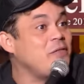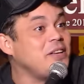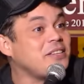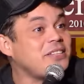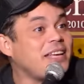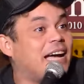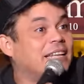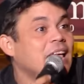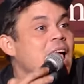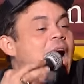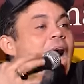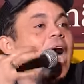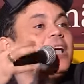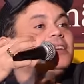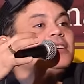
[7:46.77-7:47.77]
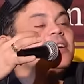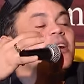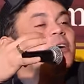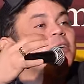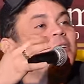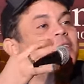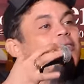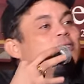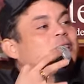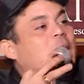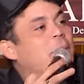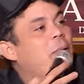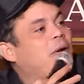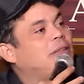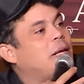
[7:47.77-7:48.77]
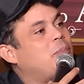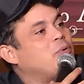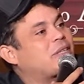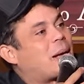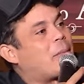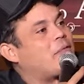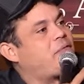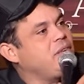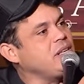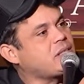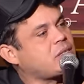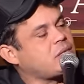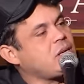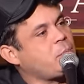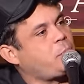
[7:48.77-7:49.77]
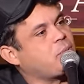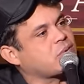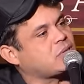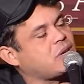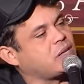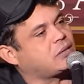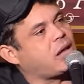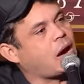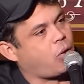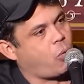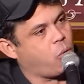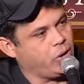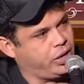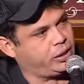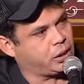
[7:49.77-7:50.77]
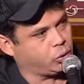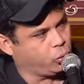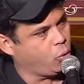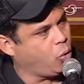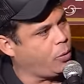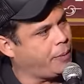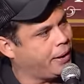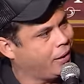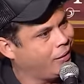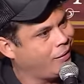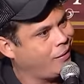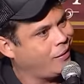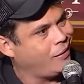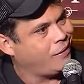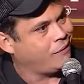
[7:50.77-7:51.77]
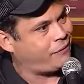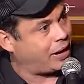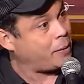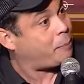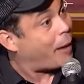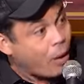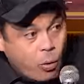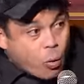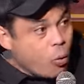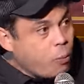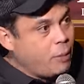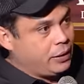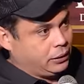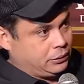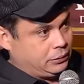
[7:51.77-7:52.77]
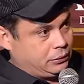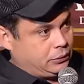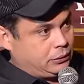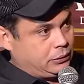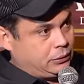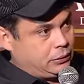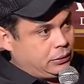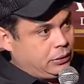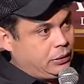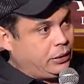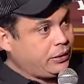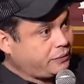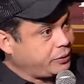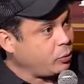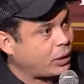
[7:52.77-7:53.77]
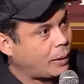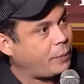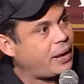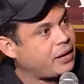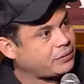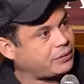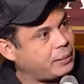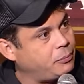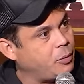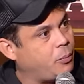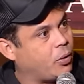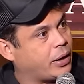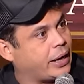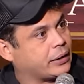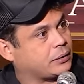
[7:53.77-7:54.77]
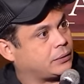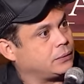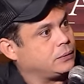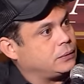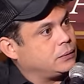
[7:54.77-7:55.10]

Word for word: viciados. Aí eu tava perguntando pros cabas, 25% da corrida do Uber vai pra Uber. E se o cara recebe no boquete?